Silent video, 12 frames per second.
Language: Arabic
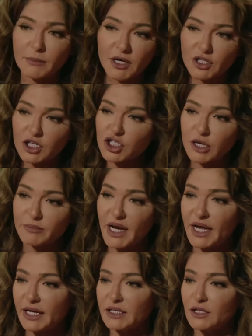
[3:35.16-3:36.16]
انا ما اقدرش
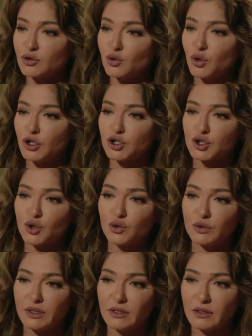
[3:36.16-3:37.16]
امنعك انك تروحي
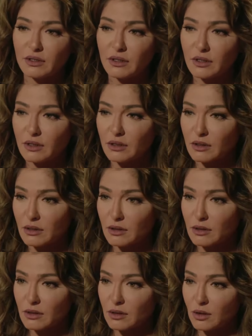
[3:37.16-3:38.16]
الشغل
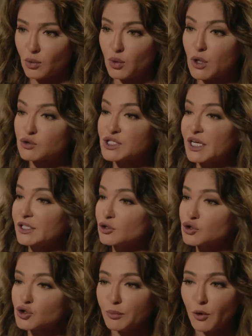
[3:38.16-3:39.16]
ولو
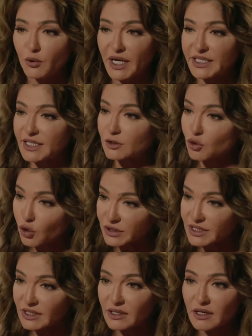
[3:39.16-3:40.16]
صحيت الصبح ولقيتك
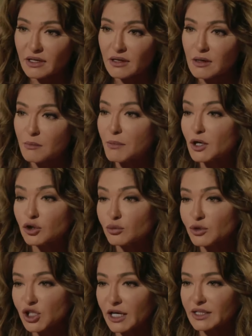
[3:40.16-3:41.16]
رحتي
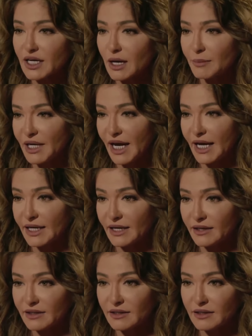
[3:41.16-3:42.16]
برضه مش هقدر اعمل
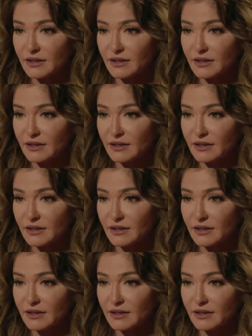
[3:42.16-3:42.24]
حاجه